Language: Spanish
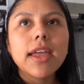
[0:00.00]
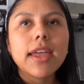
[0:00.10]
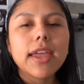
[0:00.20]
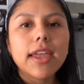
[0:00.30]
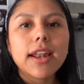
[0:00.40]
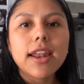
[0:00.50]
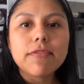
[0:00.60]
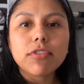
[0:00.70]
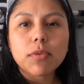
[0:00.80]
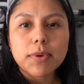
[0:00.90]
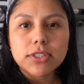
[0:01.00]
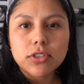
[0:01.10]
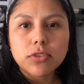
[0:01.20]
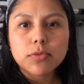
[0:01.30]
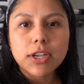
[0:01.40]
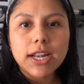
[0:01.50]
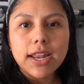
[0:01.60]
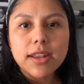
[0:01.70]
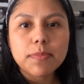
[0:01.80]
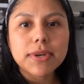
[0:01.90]
eh, la información
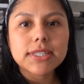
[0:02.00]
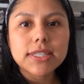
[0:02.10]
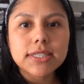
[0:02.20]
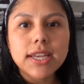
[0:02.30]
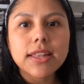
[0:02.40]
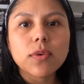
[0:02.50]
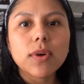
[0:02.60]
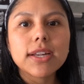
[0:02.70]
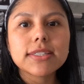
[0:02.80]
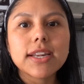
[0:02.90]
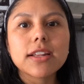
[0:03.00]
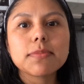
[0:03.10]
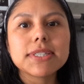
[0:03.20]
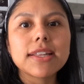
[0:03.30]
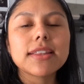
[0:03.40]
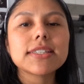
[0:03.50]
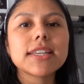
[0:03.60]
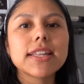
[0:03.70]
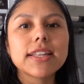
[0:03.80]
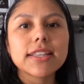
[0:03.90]
clara y precisa de cuáles eran mis
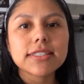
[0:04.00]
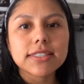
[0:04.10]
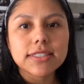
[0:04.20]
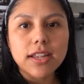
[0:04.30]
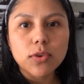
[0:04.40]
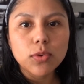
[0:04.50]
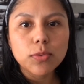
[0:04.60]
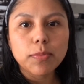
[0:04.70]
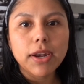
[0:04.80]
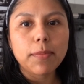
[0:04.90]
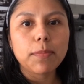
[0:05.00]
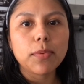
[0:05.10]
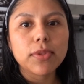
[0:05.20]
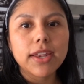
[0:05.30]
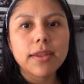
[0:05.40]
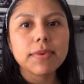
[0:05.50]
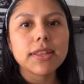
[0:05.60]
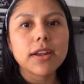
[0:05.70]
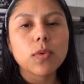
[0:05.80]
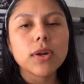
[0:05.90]
antecedentes de salud para poder
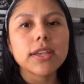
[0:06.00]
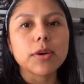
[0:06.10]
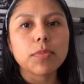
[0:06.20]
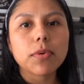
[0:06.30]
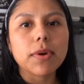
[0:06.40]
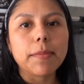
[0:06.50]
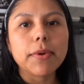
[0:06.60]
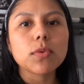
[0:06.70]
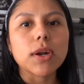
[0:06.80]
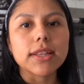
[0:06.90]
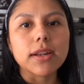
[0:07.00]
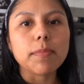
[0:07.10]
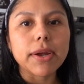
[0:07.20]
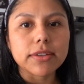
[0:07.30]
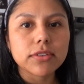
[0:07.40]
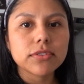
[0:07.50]
evitar cualquier problema durante el parto.